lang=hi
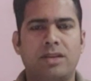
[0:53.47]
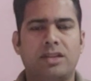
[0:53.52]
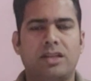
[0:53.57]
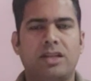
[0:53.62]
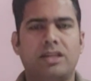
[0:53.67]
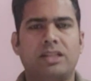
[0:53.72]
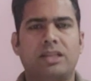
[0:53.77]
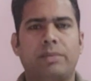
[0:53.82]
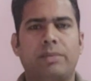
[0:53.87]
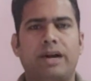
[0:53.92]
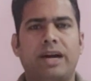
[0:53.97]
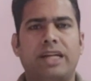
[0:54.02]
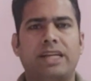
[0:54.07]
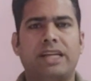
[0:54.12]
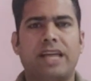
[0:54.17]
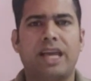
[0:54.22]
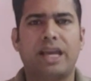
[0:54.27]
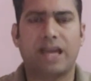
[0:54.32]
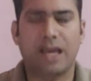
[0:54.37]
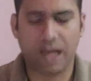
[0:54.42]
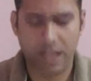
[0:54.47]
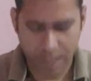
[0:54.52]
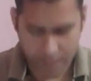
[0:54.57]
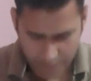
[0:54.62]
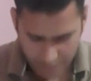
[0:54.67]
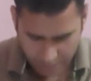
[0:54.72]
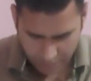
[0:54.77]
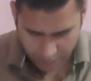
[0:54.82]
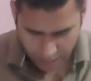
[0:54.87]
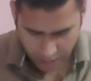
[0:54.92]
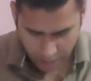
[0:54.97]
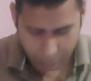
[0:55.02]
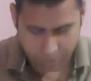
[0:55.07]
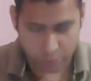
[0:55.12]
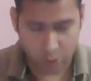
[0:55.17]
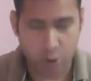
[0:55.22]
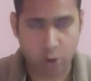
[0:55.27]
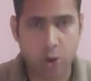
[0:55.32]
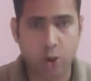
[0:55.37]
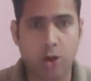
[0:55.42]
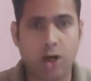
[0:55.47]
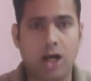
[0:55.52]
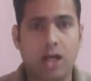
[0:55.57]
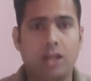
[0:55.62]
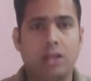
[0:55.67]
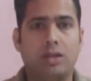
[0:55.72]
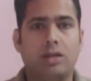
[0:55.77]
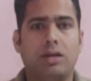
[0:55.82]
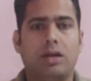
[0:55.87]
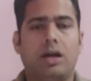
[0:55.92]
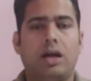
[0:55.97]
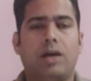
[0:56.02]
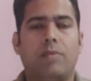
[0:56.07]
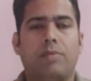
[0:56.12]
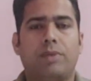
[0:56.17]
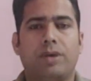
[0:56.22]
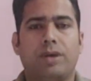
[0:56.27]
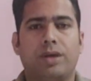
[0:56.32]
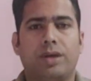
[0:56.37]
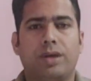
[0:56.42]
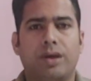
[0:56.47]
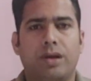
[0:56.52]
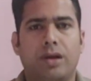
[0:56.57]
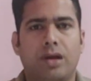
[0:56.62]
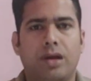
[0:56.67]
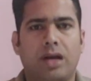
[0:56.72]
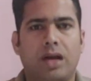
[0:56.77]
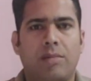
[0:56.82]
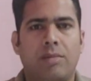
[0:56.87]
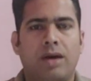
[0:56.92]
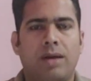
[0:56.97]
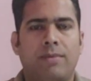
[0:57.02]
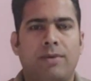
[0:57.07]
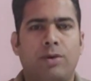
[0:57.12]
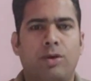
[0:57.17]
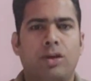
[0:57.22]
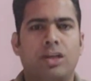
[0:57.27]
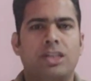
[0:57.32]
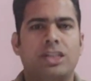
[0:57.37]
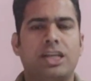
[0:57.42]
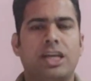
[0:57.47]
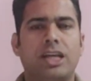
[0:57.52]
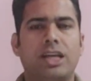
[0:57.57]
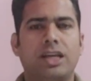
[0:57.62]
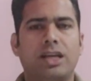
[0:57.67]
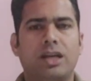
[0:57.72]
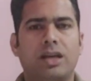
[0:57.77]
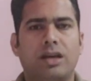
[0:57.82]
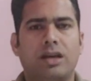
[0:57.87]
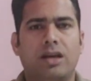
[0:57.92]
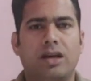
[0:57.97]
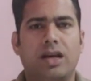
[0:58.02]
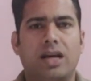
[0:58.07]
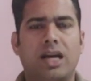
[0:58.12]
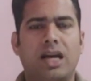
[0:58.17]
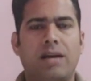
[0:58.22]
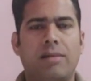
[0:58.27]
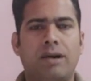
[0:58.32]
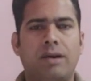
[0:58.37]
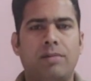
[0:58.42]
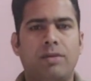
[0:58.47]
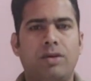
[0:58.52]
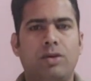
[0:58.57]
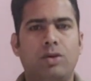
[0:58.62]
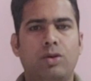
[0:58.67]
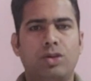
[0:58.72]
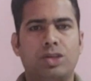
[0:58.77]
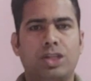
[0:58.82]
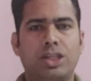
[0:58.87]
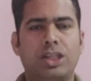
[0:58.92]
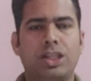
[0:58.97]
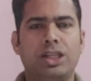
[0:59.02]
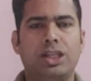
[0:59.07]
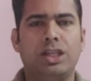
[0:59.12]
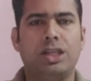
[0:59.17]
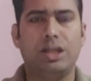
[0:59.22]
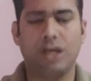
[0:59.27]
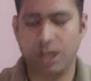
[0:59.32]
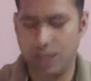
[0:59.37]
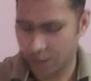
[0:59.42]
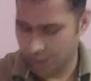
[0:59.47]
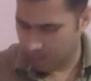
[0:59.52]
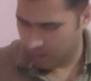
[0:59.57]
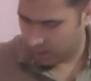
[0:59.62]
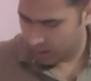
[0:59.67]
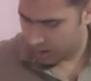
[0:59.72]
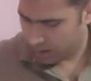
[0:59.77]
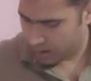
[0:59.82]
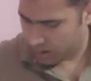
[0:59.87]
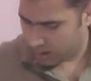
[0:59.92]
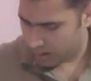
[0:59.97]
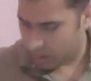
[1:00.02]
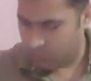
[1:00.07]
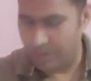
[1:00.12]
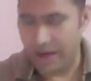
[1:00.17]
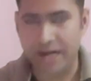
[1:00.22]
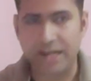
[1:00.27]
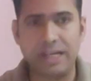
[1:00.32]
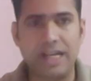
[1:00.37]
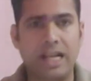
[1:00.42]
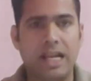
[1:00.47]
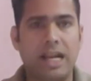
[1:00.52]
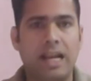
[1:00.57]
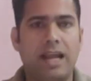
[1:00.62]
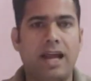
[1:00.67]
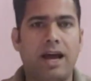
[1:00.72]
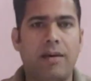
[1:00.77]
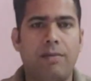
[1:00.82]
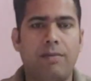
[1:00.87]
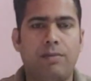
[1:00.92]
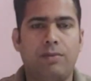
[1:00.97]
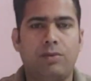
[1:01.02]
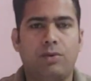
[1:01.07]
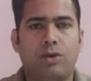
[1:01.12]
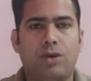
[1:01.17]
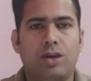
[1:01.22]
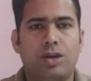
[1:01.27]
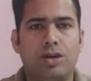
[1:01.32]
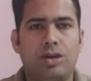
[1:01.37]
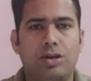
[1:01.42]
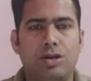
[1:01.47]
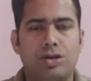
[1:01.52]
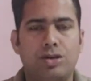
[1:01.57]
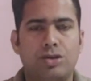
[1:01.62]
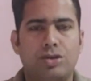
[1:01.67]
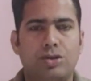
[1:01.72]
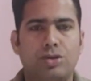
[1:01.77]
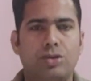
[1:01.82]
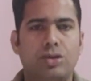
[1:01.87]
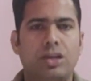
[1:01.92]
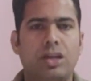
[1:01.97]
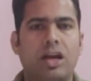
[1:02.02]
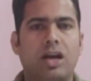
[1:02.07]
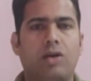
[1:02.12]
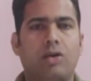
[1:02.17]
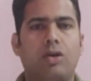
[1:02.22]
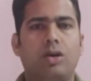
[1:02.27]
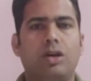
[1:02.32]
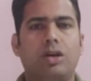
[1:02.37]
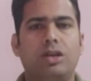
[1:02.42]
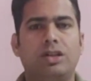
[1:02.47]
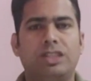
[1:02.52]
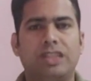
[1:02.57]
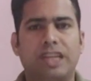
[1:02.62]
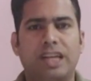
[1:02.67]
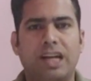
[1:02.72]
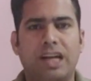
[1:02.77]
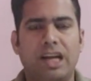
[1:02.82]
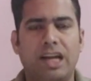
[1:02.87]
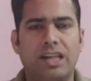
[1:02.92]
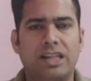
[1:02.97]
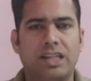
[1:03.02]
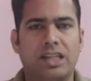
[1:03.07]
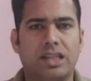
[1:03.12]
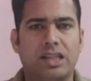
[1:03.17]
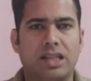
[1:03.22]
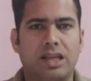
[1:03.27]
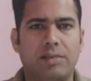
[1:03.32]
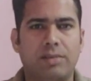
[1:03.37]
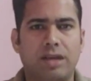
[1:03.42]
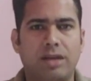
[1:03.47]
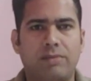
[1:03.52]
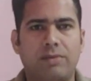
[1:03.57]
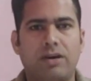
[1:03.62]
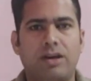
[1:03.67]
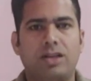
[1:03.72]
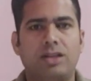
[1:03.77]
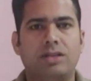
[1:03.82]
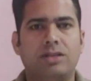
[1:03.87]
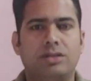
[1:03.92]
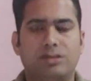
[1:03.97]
इस तरह से बैठ जाएंगे आपके दोनों हाथ आपकी कमर पर होने चाहिए कमर बिल्कुल सीधी बैठने के लिए आप कोई स्टूल या कोई चेयर ले सकते हैं मेरे पास